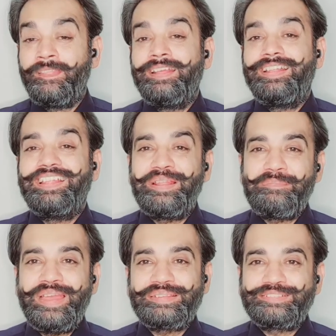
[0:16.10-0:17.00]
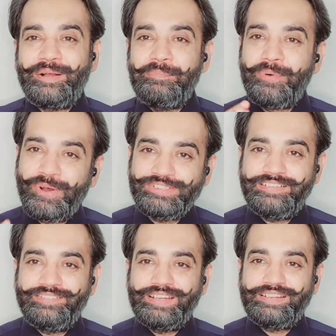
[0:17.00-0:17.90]
लेकिन मैं इसका बहुत
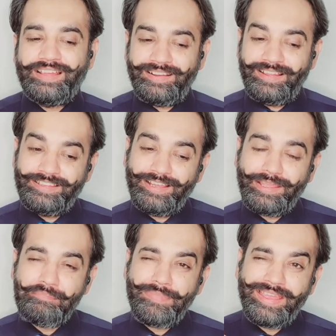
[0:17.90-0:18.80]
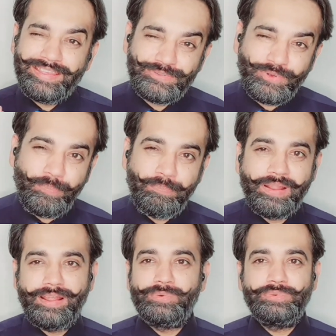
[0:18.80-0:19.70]
ज़्यादा वेट कर रहा था कि मैं इसको
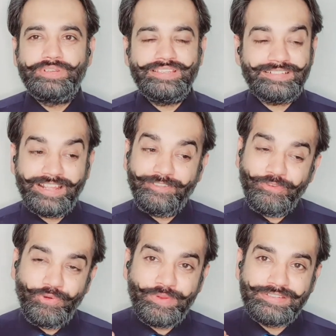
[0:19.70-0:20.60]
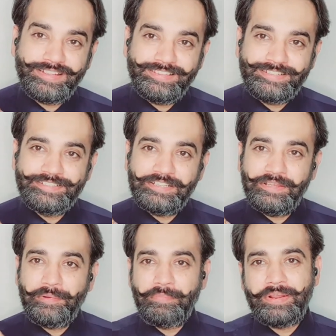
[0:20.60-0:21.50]
बनाऊँ इसका रिव्यू मैं जल्द अज
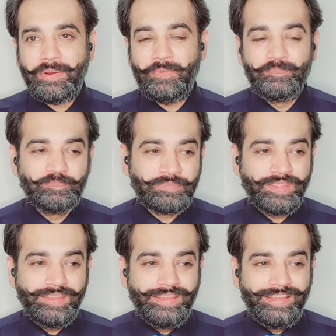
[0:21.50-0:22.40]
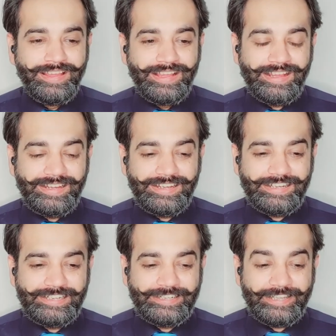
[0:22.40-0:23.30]
जल्द
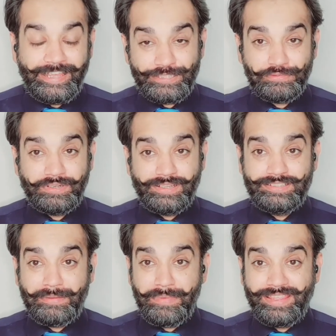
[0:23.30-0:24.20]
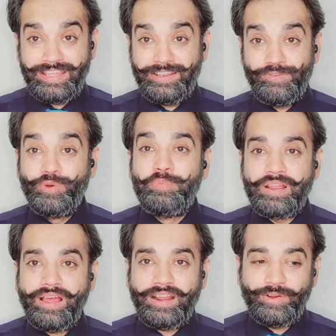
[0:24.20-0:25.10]
बनाऊँ इस वक्त जब मैं ये रिव्यू
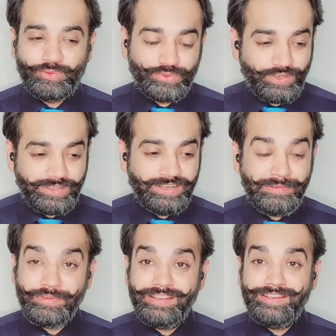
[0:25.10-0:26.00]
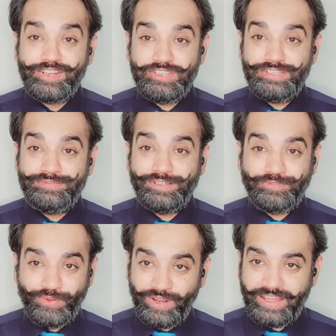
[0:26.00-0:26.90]
बना रहा हूँ तो रियली मेरी एनर्जी इस
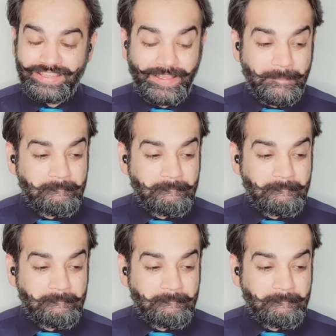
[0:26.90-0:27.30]
वक्त फुल हाई है